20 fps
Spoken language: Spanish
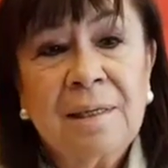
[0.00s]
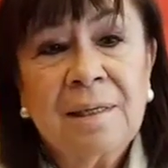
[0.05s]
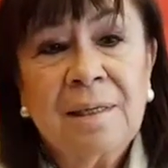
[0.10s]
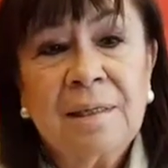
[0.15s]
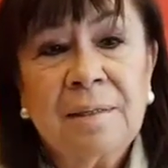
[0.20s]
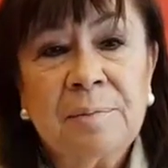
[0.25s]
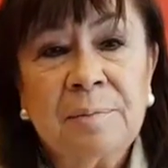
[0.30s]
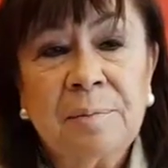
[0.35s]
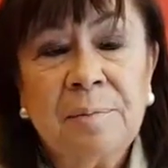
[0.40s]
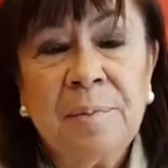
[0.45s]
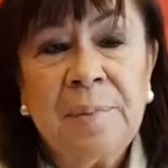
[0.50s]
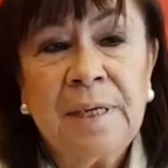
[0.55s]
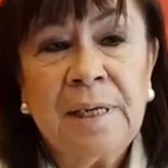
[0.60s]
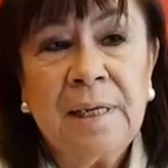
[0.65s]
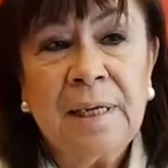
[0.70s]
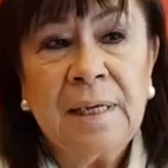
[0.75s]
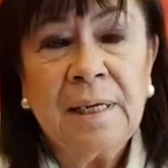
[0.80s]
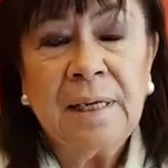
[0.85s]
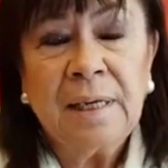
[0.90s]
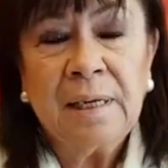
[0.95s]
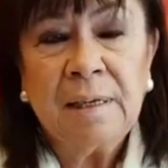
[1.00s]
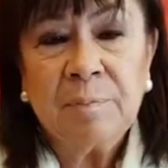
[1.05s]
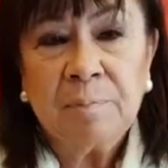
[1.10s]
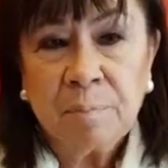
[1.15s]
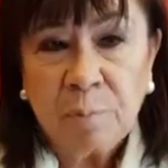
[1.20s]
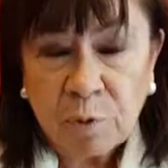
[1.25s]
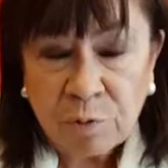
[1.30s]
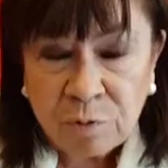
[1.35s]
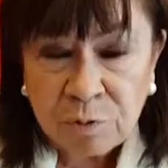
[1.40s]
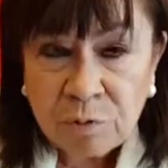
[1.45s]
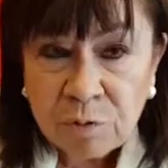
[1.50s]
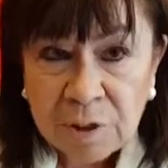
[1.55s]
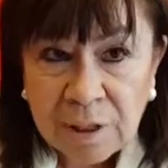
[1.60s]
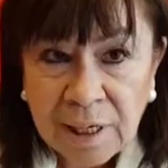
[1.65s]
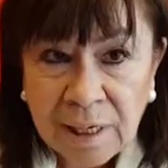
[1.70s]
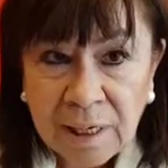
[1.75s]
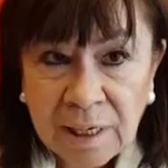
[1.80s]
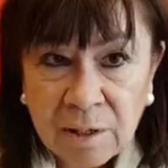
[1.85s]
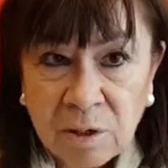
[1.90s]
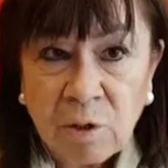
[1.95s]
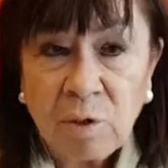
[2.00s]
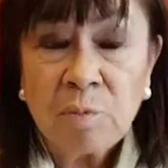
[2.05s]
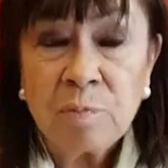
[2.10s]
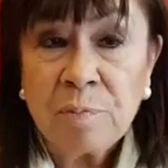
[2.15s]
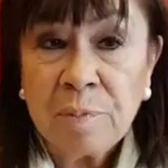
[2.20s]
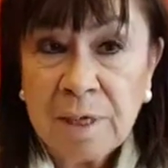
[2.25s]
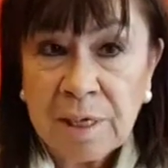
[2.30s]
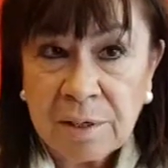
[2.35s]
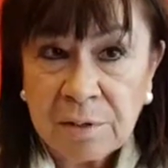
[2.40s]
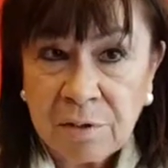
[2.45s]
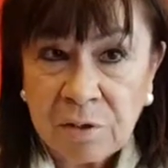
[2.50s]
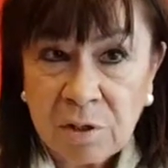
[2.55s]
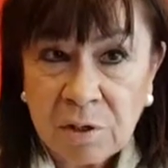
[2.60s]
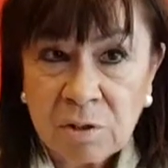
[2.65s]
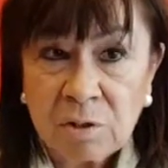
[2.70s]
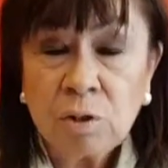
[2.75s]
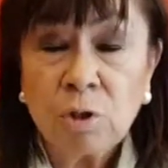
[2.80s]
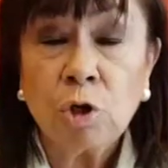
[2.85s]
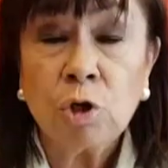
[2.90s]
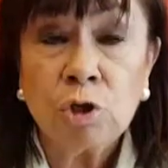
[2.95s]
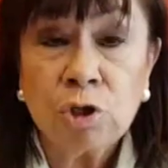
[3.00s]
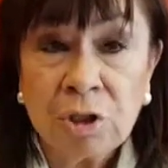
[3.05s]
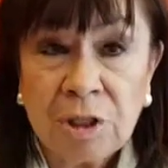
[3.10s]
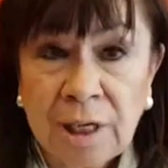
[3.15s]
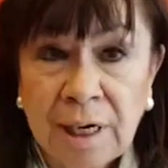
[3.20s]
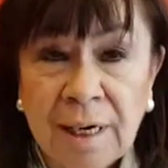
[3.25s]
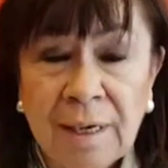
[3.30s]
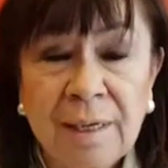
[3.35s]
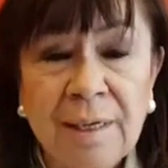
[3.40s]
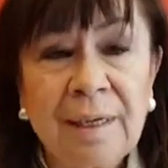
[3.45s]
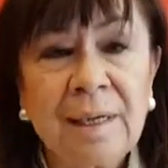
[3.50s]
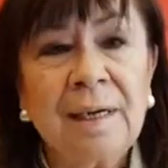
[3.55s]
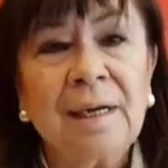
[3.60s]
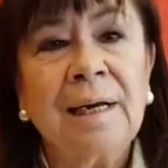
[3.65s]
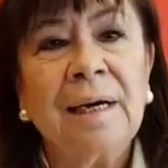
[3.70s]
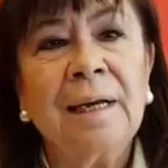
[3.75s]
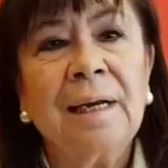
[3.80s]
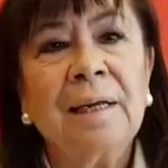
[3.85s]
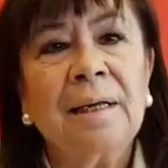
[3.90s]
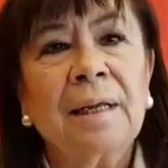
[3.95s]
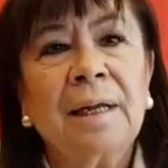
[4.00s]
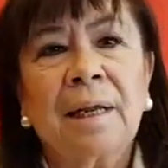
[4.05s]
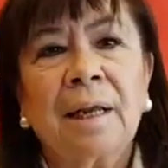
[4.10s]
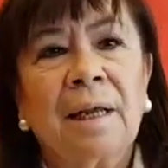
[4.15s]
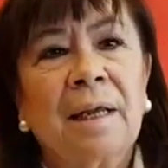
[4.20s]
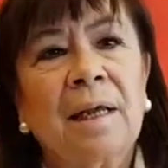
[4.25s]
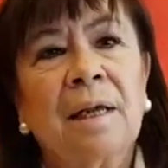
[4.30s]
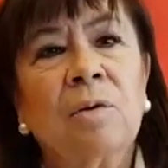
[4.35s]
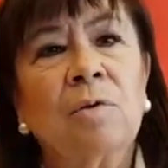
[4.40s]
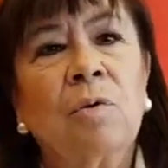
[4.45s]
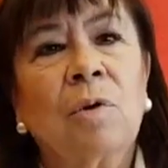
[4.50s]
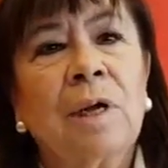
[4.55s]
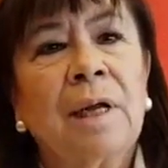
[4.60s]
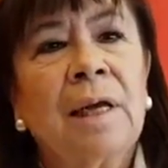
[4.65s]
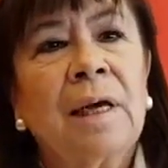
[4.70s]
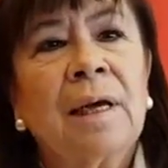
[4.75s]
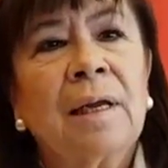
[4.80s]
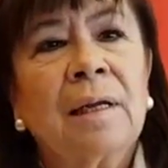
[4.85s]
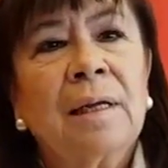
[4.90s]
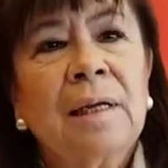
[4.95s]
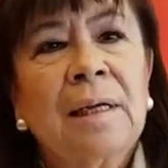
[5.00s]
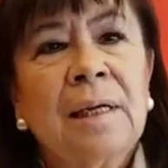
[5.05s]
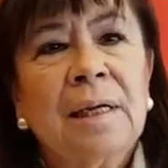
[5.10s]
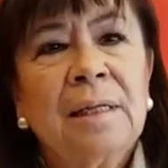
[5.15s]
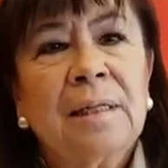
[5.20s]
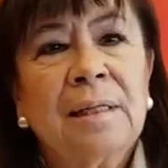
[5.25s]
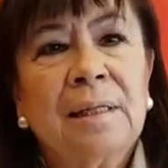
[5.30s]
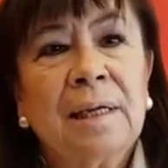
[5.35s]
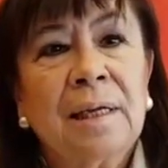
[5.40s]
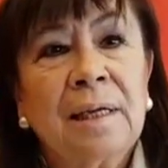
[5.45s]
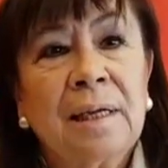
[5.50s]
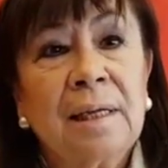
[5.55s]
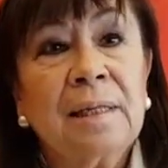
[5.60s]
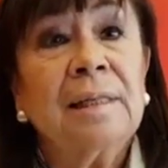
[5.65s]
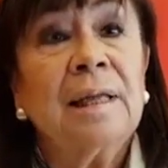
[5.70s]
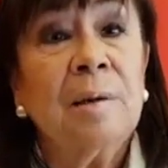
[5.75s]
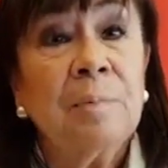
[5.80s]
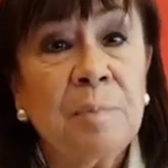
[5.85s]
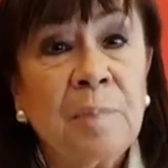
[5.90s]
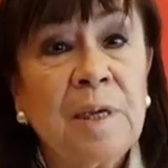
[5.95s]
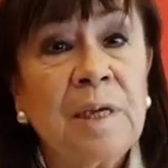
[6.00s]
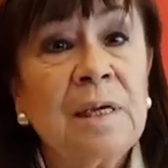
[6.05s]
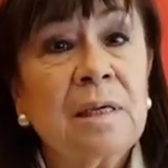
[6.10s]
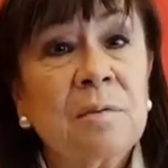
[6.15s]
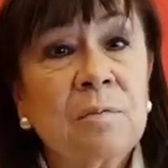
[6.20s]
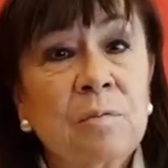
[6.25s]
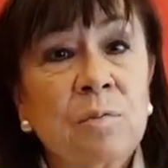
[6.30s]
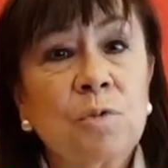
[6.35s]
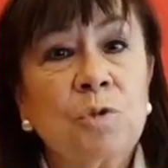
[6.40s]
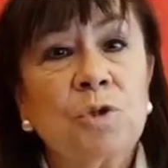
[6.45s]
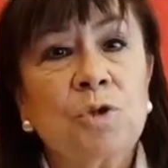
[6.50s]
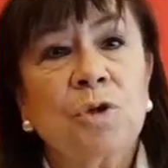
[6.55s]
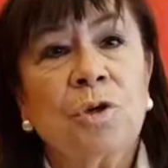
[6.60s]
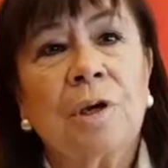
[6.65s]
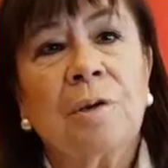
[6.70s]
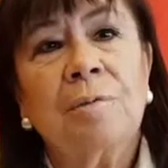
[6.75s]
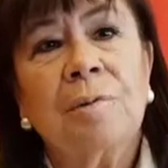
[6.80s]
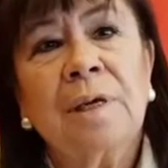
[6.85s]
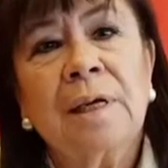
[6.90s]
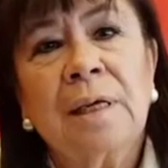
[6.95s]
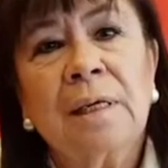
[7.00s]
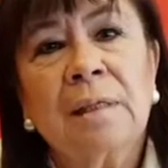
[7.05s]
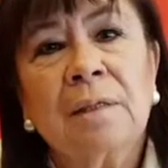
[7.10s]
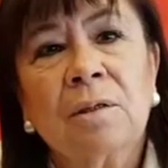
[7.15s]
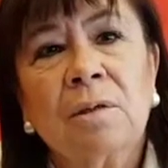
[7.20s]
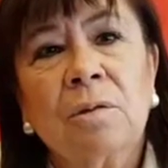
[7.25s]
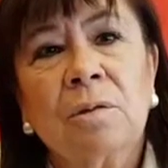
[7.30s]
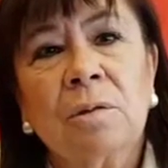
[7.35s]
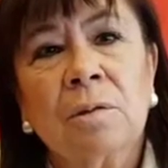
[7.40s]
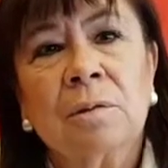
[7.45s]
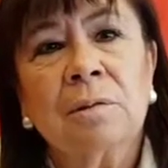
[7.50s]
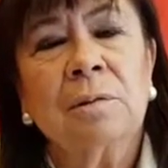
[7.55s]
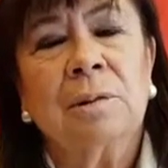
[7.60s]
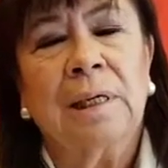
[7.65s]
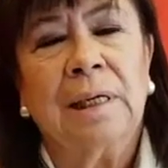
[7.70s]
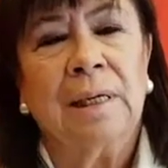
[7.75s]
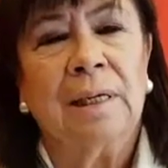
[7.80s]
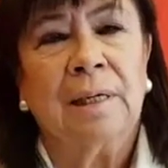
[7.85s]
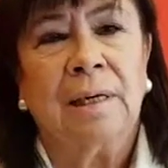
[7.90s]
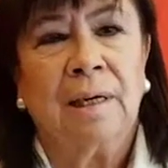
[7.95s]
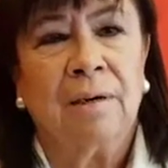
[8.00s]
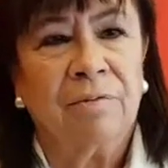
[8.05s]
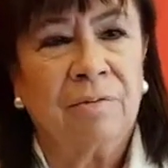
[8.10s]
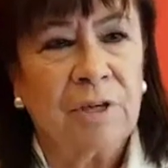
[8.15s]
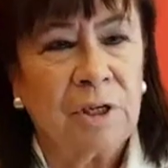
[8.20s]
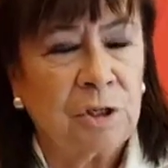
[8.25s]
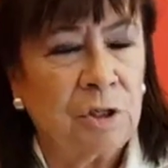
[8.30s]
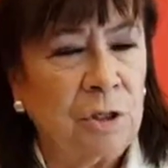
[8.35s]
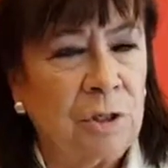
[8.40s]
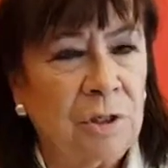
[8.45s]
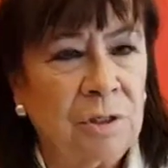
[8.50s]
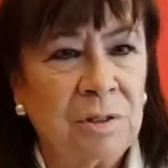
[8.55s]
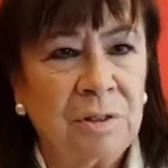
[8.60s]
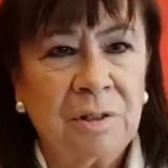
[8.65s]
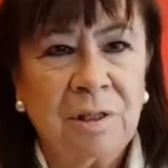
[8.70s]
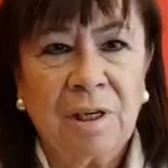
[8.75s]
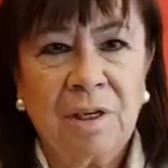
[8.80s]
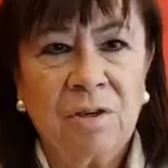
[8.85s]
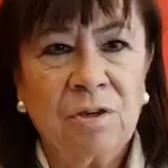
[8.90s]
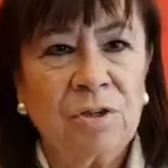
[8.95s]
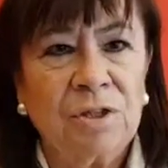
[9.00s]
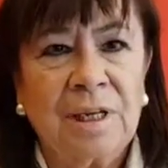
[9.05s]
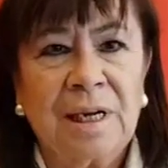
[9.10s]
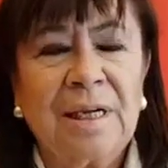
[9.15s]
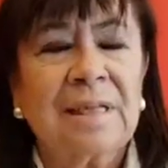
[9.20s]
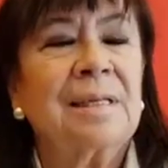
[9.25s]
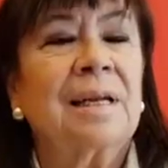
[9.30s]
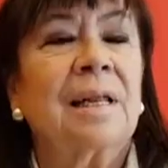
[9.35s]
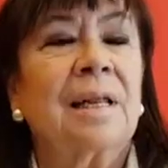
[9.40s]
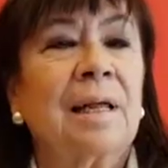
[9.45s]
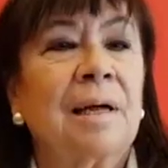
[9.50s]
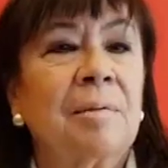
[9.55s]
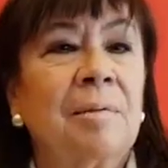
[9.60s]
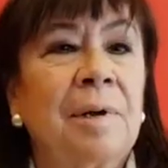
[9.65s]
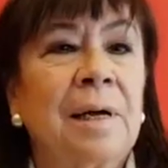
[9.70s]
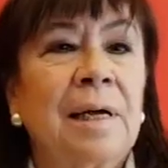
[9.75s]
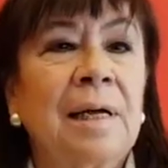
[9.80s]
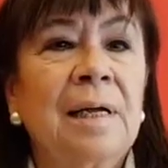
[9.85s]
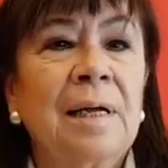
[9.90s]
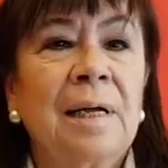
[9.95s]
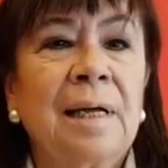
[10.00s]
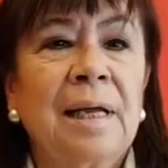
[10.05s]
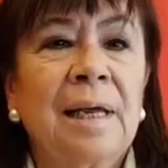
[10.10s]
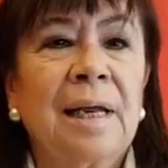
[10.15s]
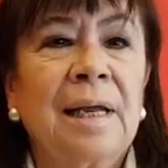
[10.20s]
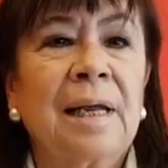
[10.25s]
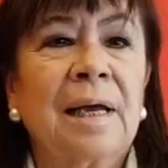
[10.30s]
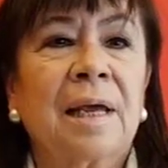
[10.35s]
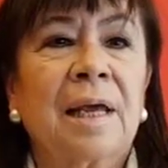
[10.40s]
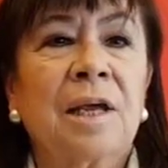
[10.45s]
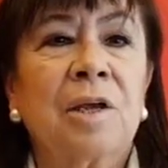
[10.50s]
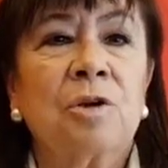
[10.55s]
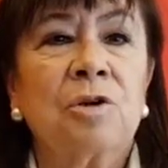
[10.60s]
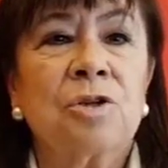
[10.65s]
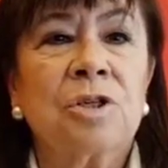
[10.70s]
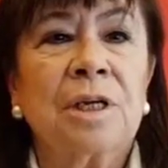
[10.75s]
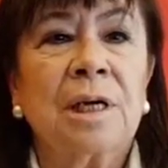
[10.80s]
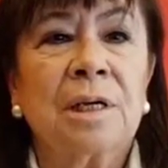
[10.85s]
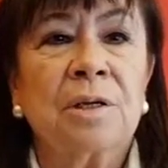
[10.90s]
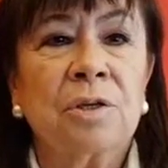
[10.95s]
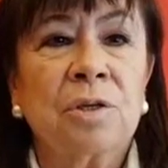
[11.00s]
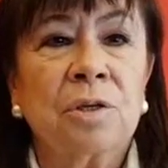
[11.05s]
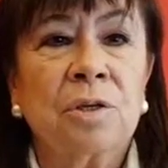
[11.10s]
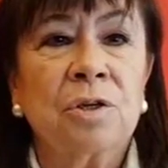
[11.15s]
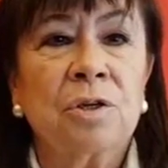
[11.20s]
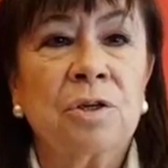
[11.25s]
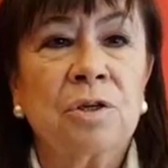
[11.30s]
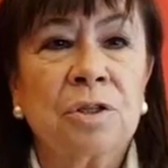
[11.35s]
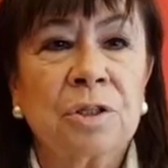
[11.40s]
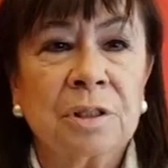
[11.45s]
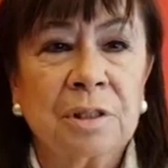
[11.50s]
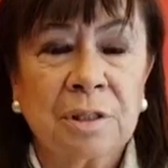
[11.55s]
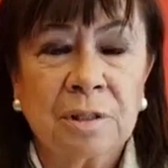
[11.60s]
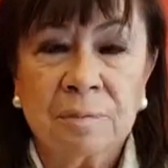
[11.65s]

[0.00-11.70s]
Mi profunda convicción contraria a la energía nuclear tiene también mucho que ver con la reflexión que nos trasladaba en aquellos años eh,